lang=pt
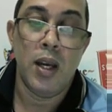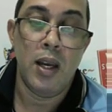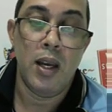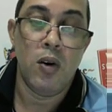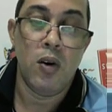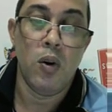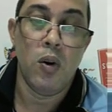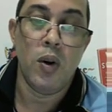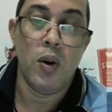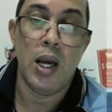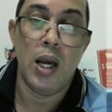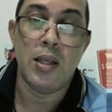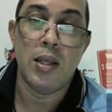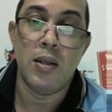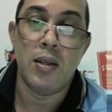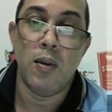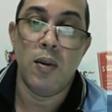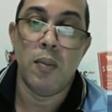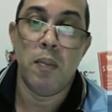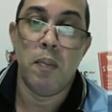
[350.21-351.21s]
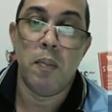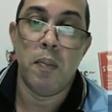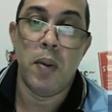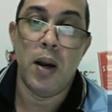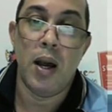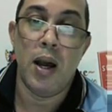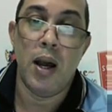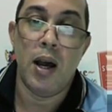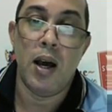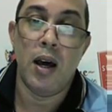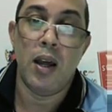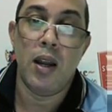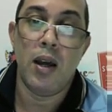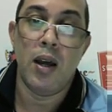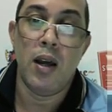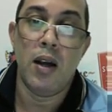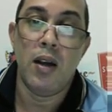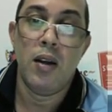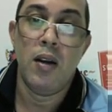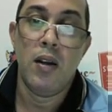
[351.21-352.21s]
Aí colocar assim, ó,
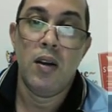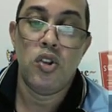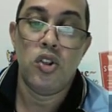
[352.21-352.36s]
para